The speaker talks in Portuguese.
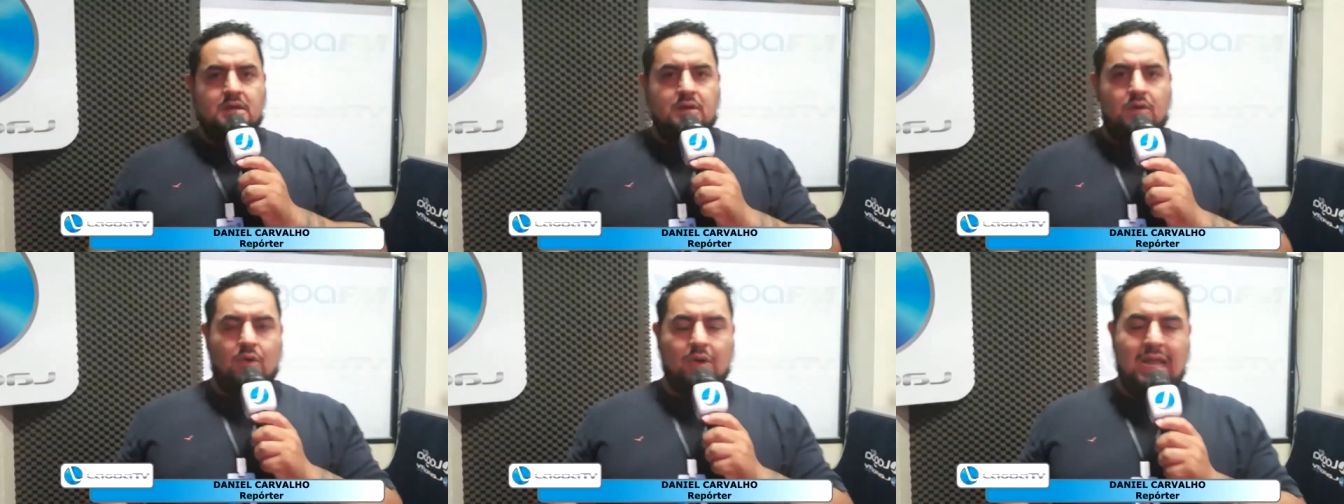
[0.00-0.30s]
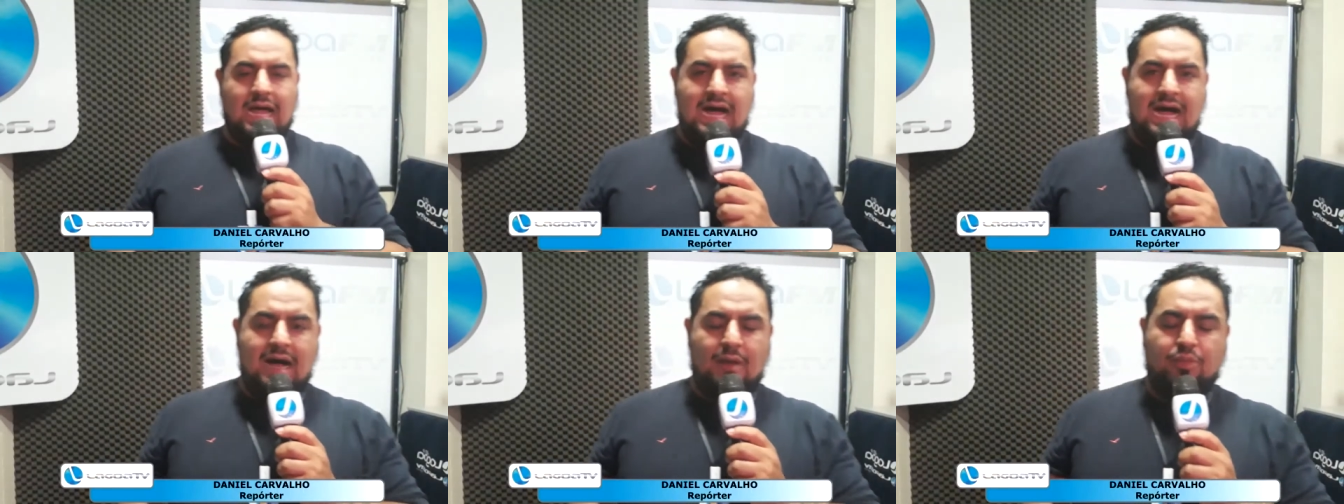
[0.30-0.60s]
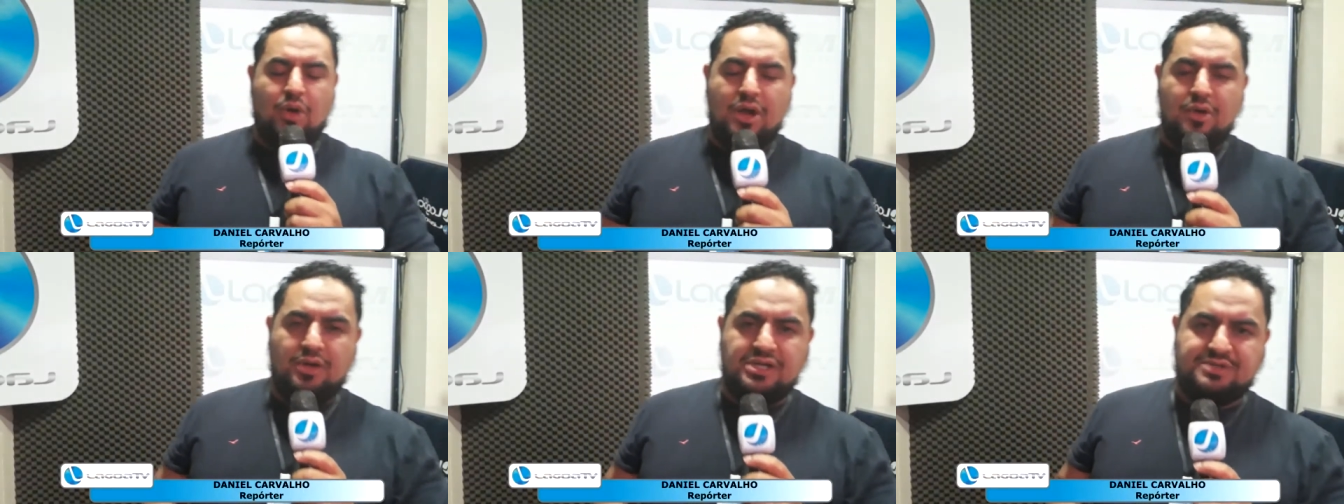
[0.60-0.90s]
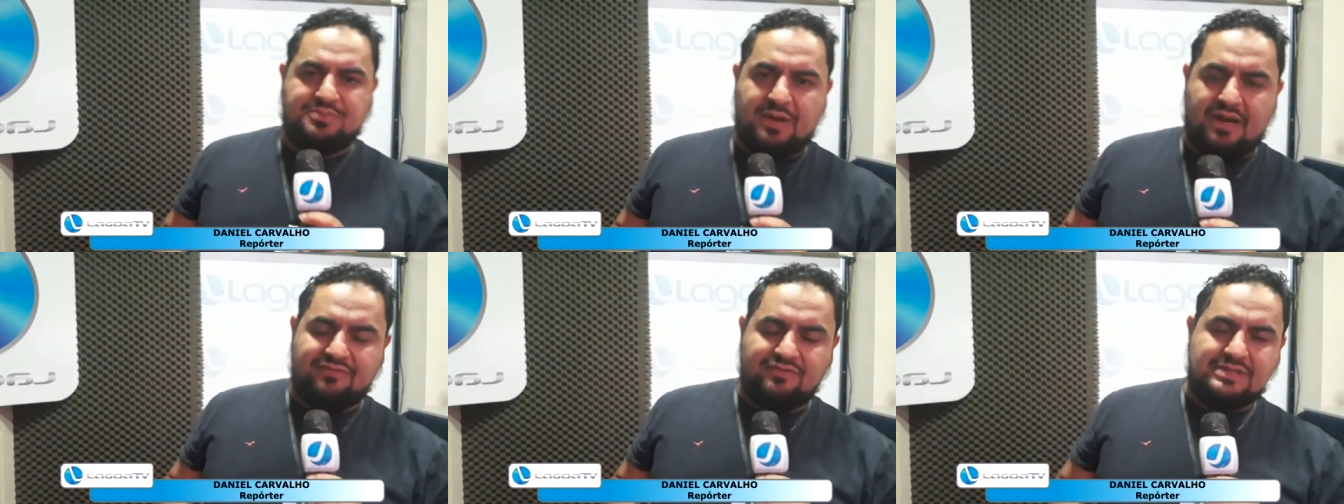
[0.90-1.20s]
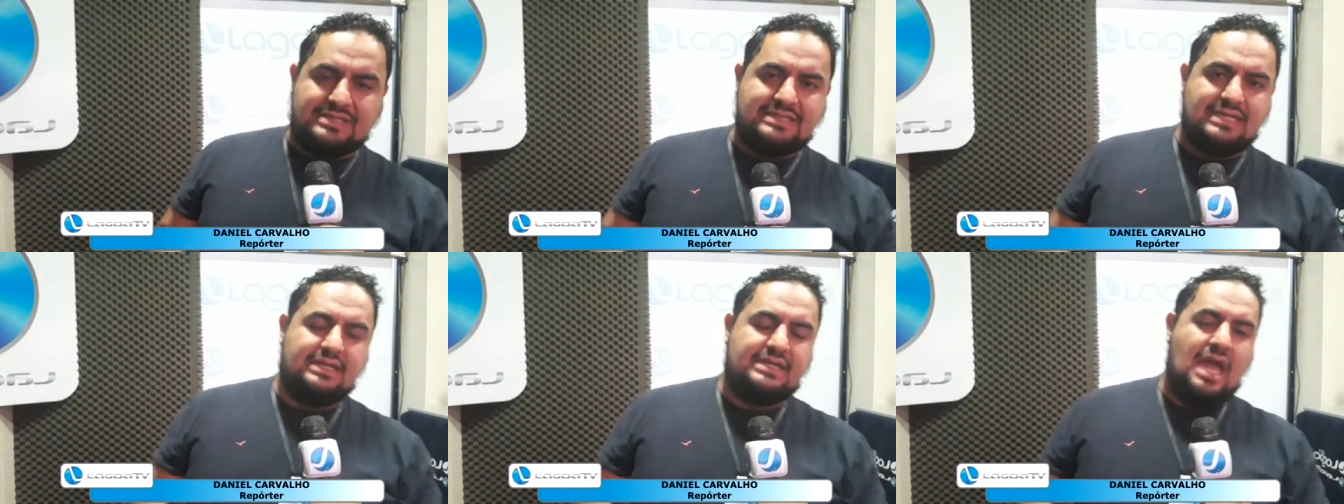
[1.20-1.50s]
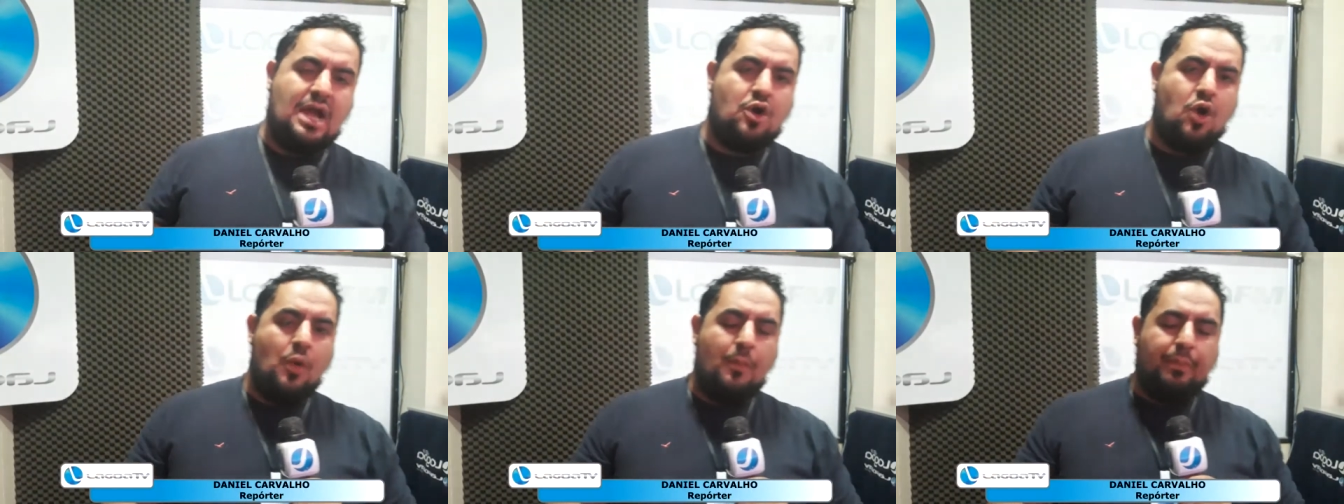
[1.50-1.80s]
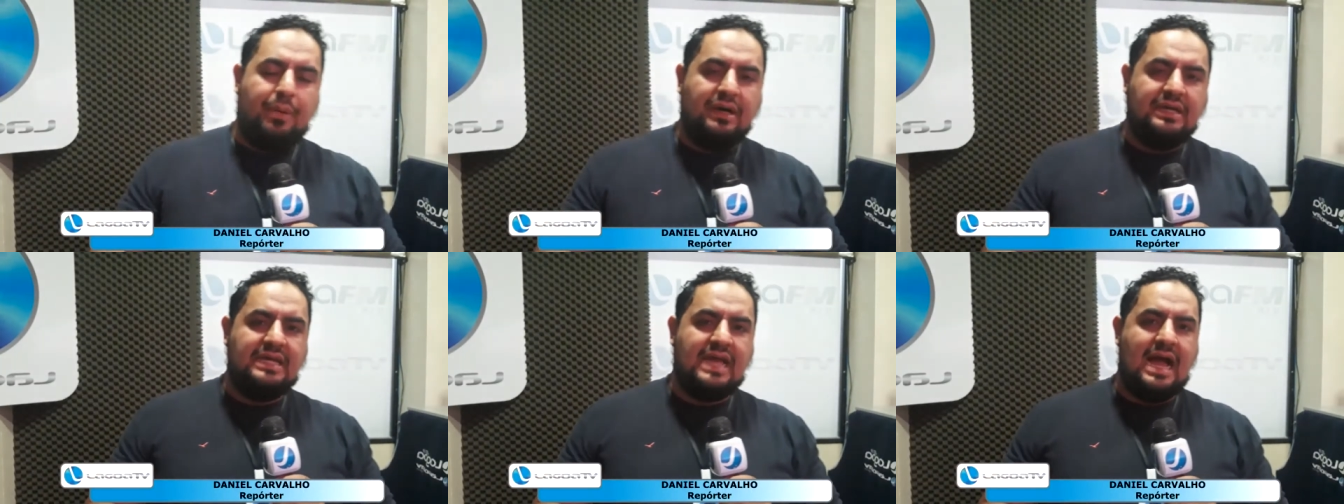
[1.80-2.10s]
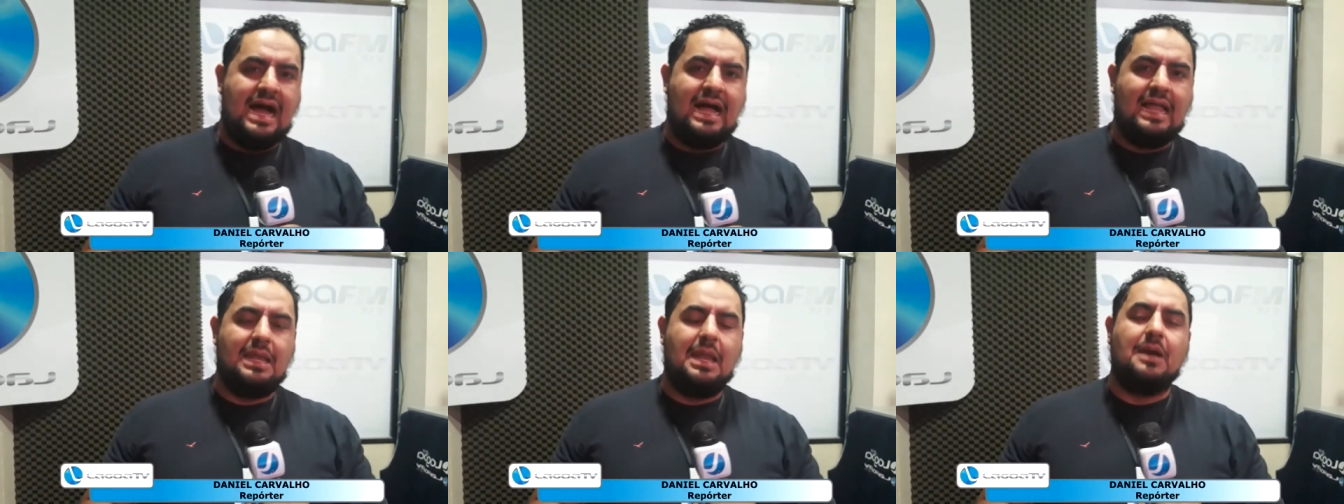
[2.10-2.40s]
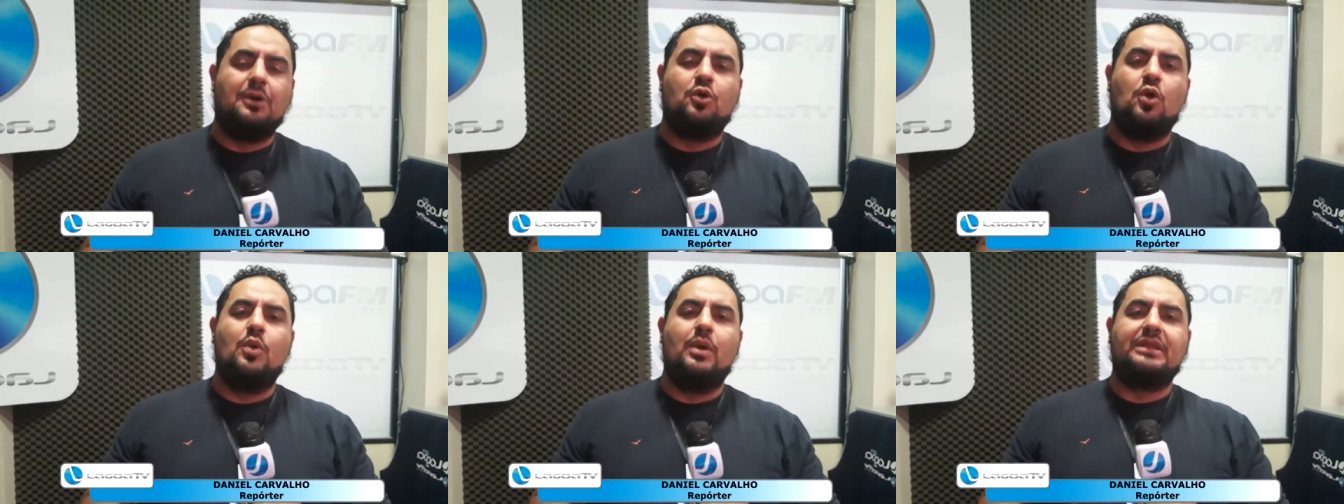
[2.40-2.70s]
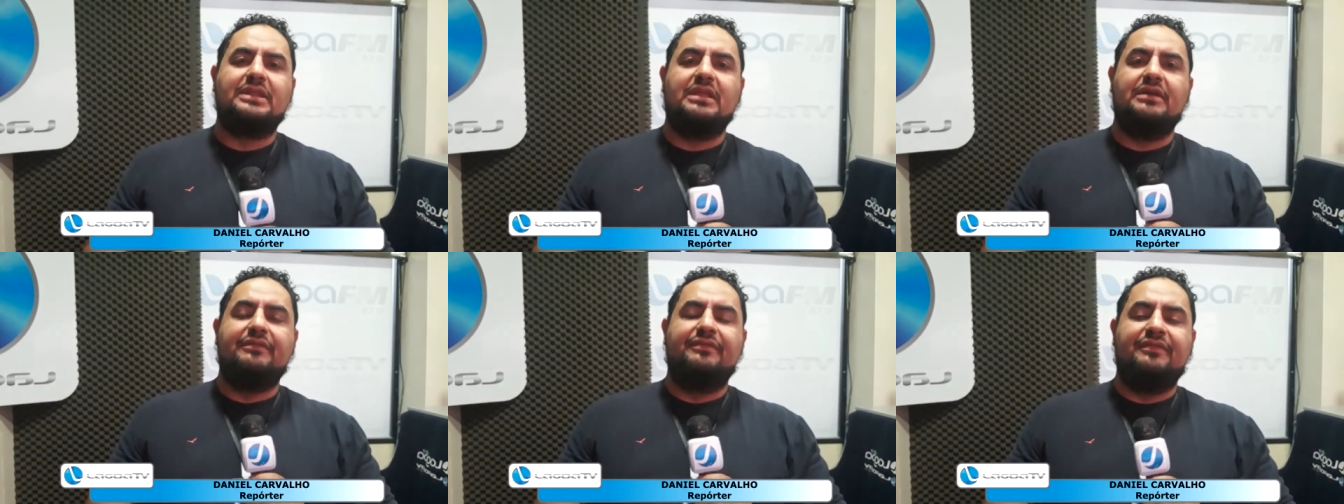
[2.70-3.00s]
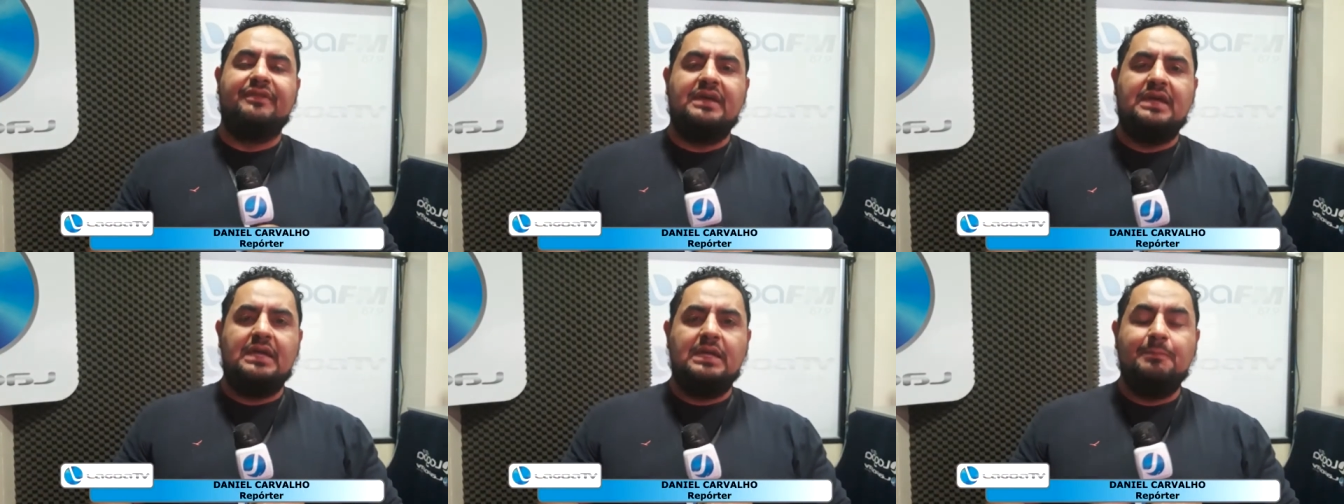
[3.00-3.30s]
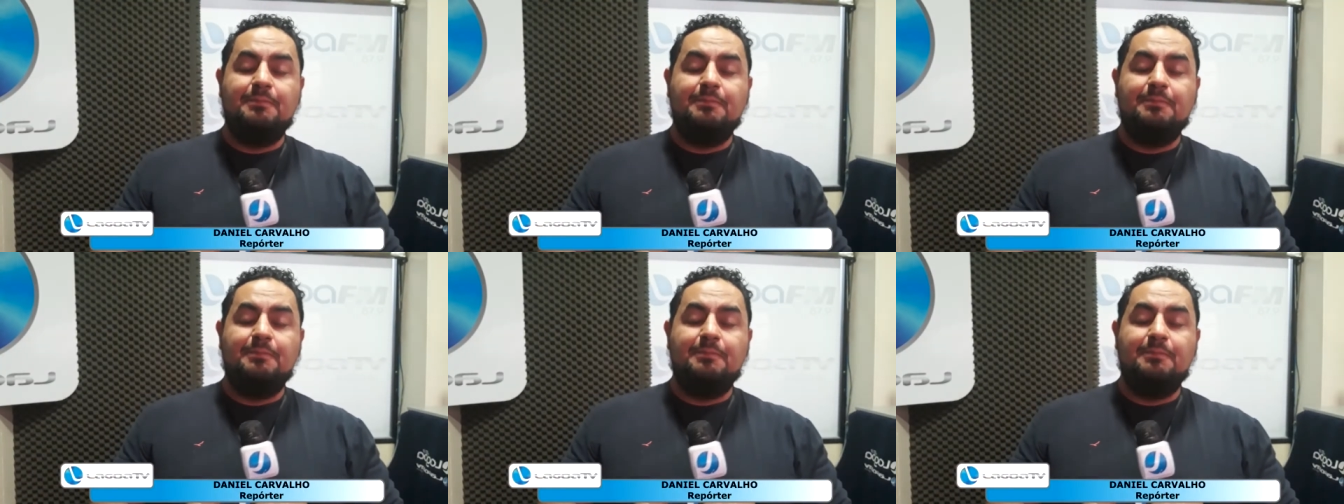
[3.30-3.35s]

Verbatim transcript: Olá, boa noite para você que acompanha a Lagoa TV.